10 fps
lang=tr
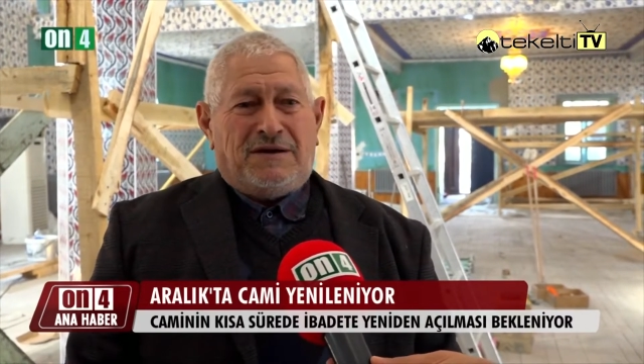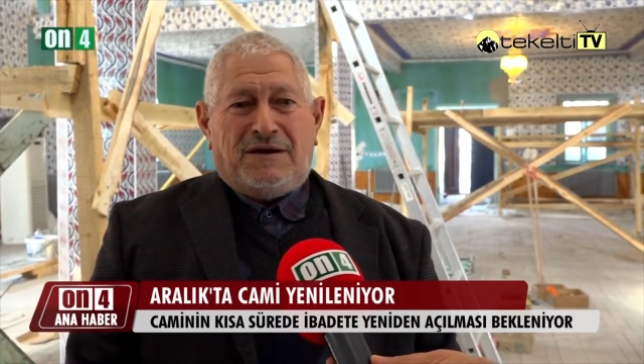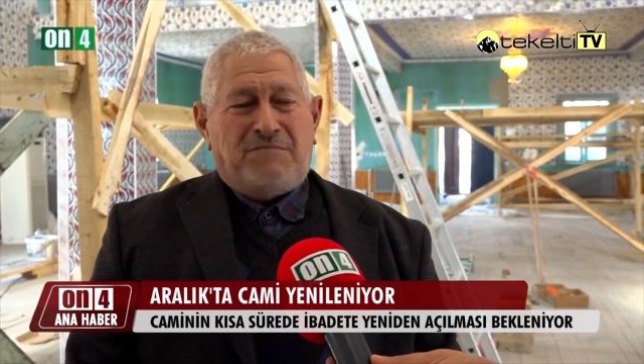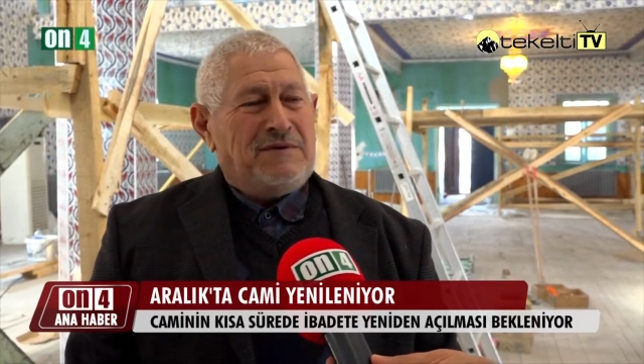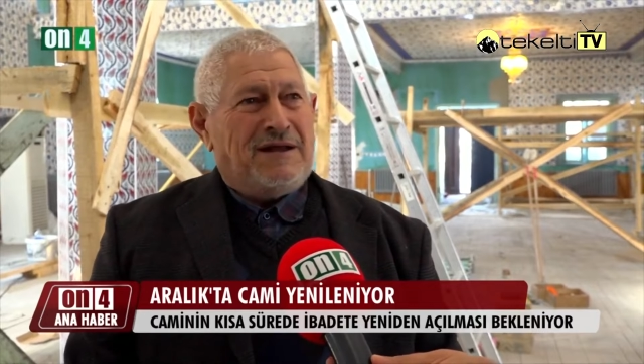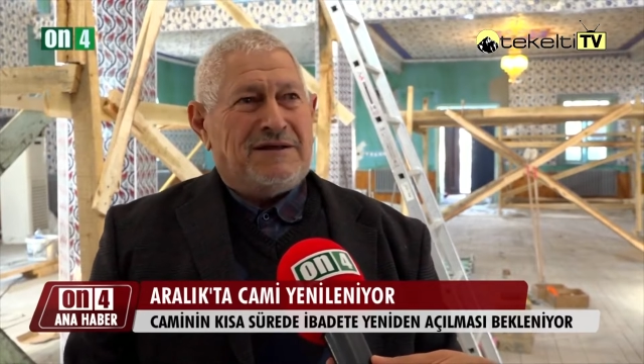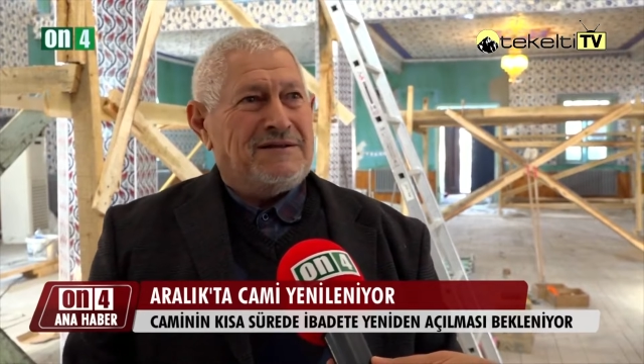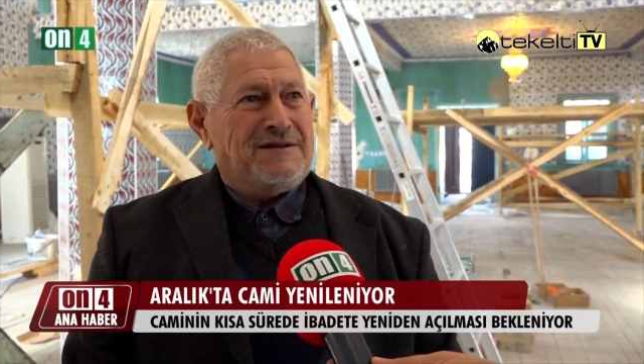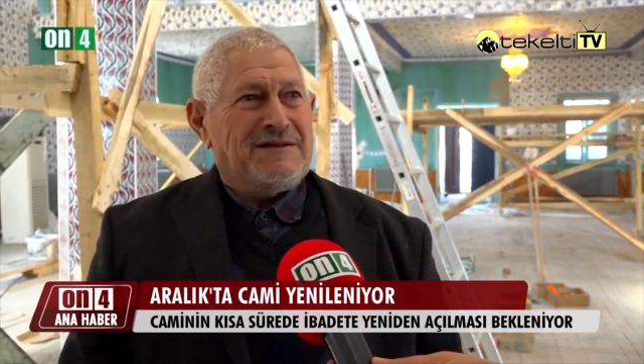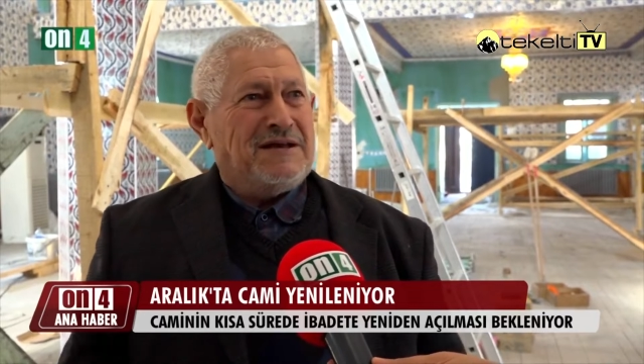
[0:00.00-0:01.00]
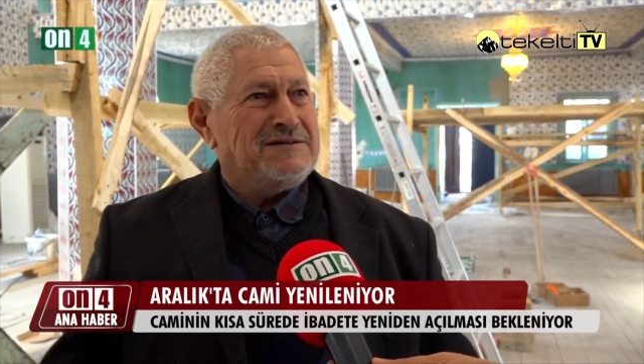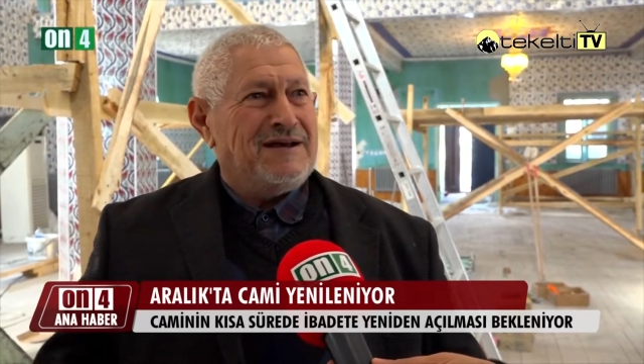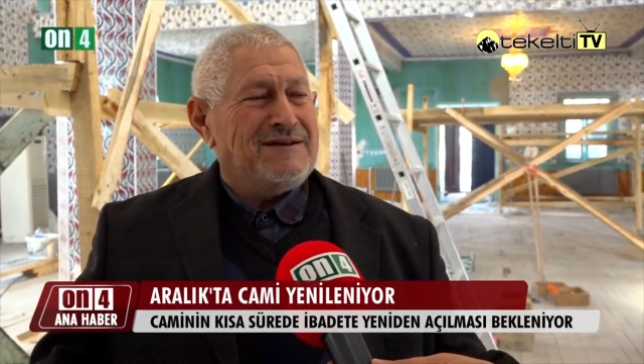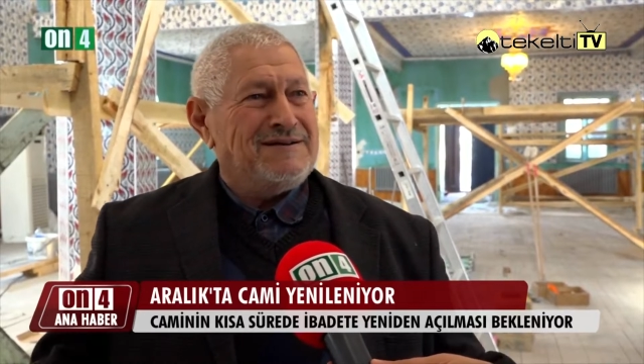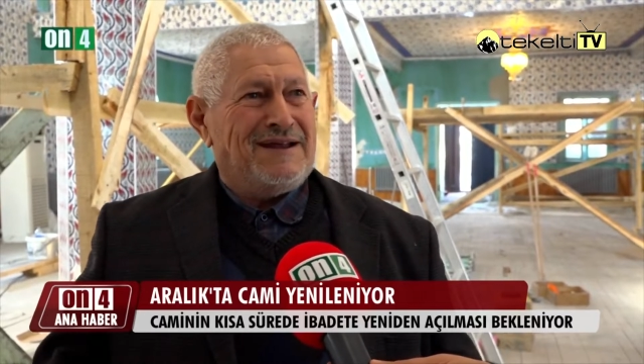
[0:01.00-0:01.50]
E, milletin de
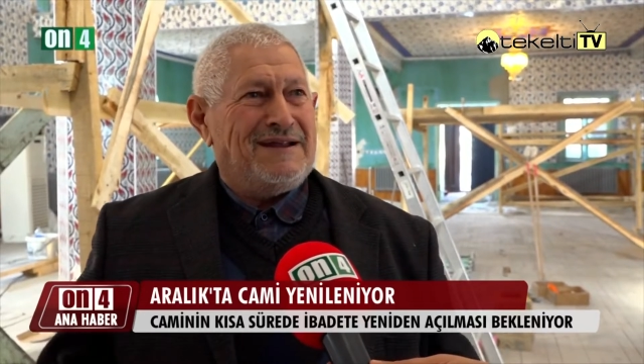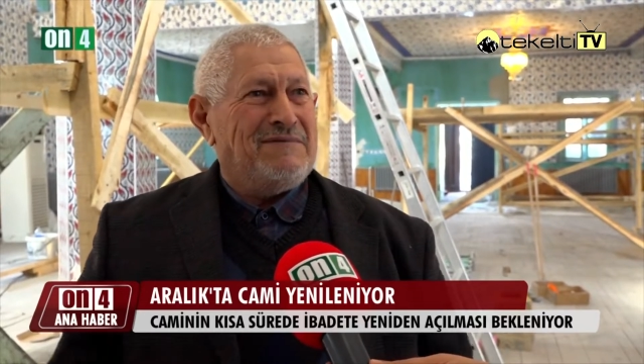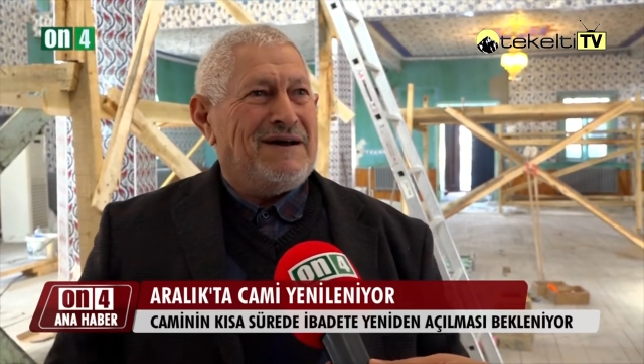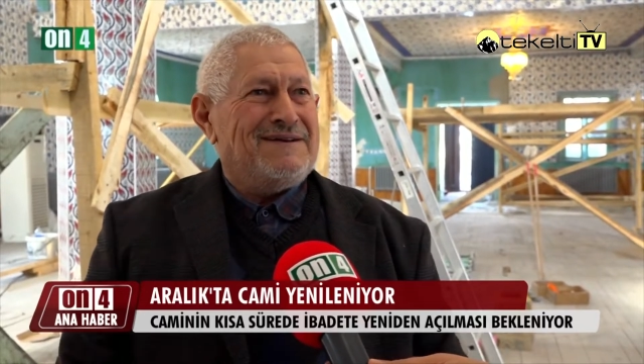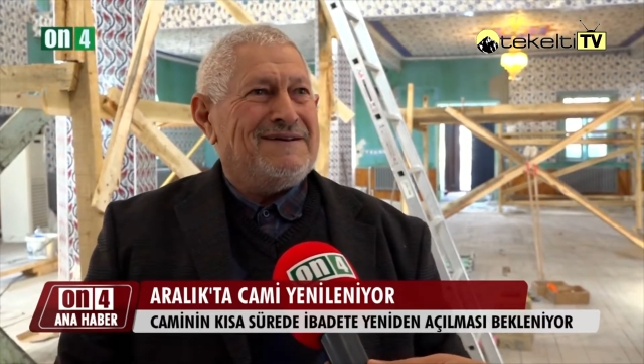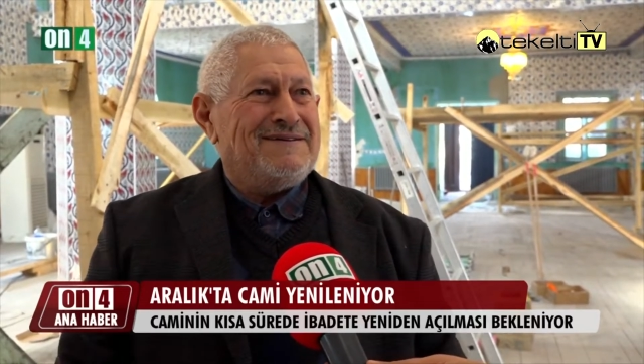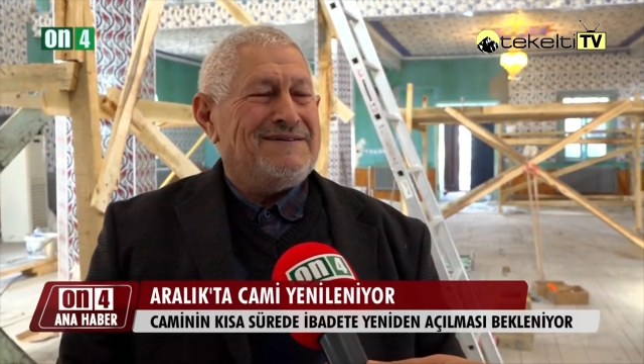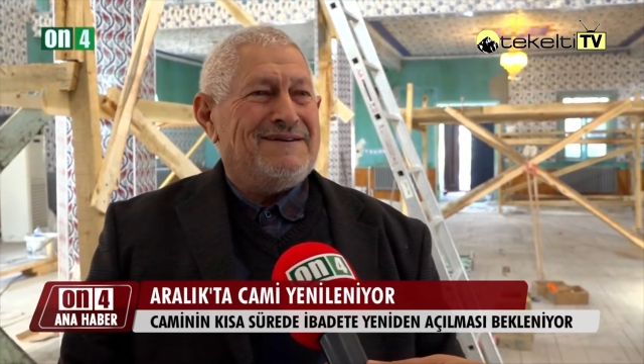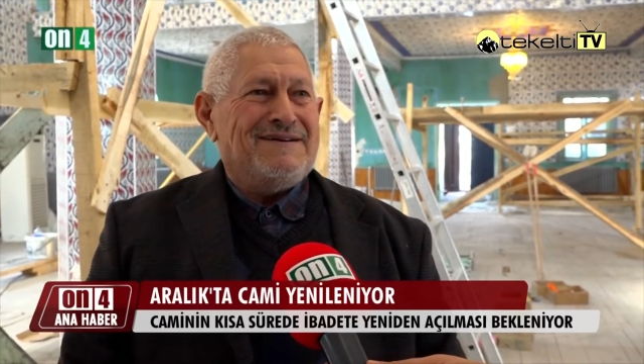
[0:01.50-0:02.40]
desteğini cennet bekliyoruz